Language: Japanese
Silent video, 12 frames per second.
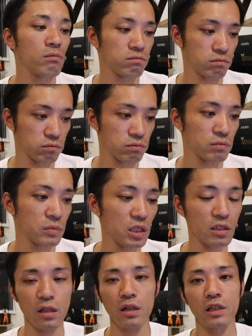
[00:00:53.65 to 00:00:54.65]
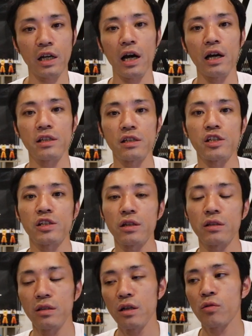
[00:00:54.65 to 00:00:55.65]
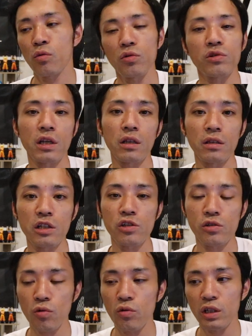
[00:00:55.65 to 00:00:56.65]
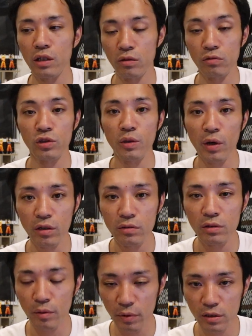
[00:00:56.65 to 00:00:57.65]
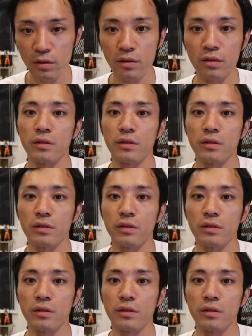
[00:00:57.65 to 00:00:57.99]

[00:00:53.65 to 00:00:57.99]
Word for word: うん、でさらに改善していってこの3年商品売りまくってます